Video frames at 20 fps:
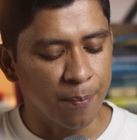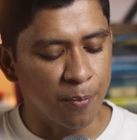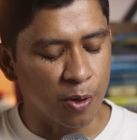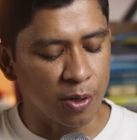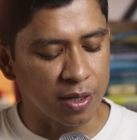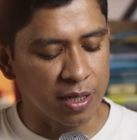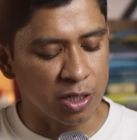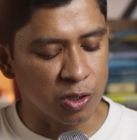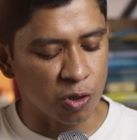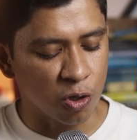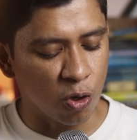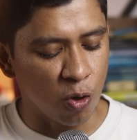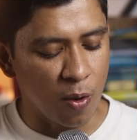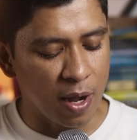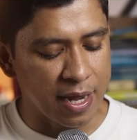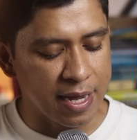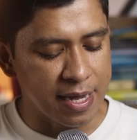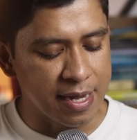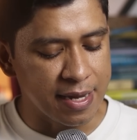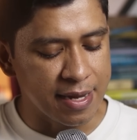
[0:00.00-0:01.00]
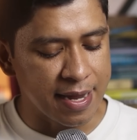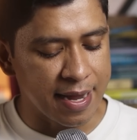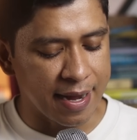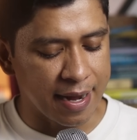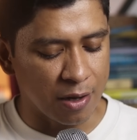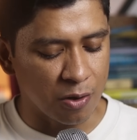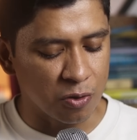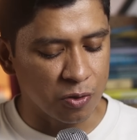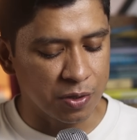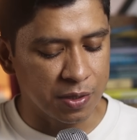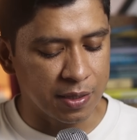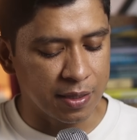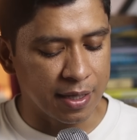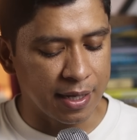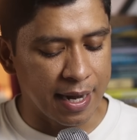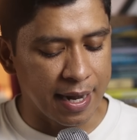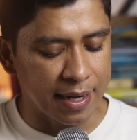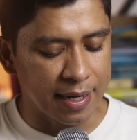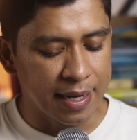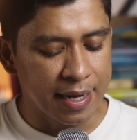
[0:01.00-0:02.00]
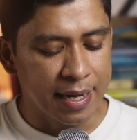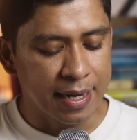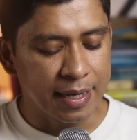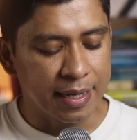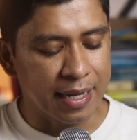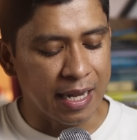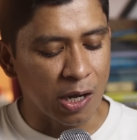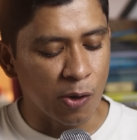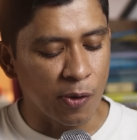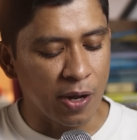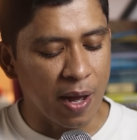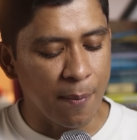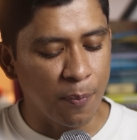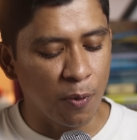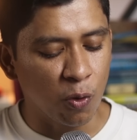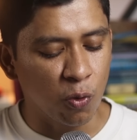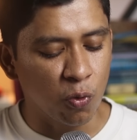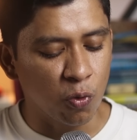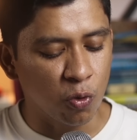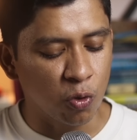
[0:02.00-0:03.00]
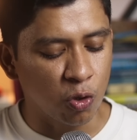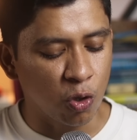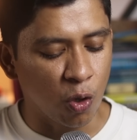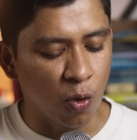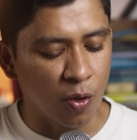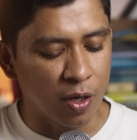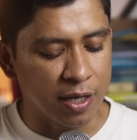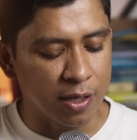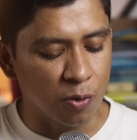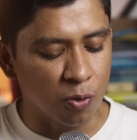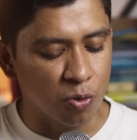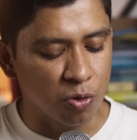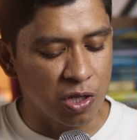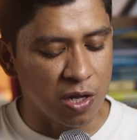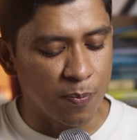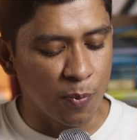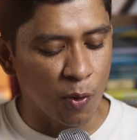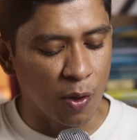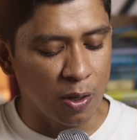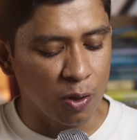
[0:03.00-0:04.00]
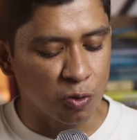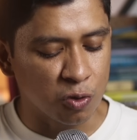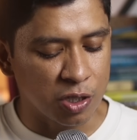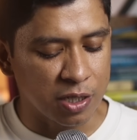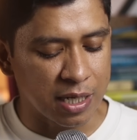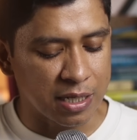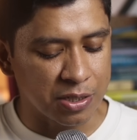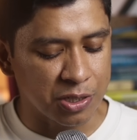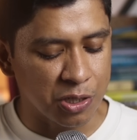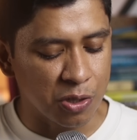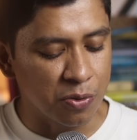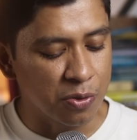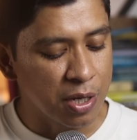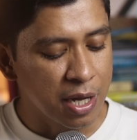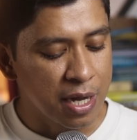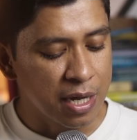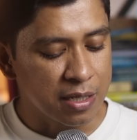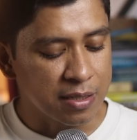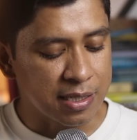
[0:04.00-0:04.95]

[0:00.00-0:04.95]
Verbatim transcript: porque solo ahí llegué a considerar que no era producto de ningún tipo de alucinación,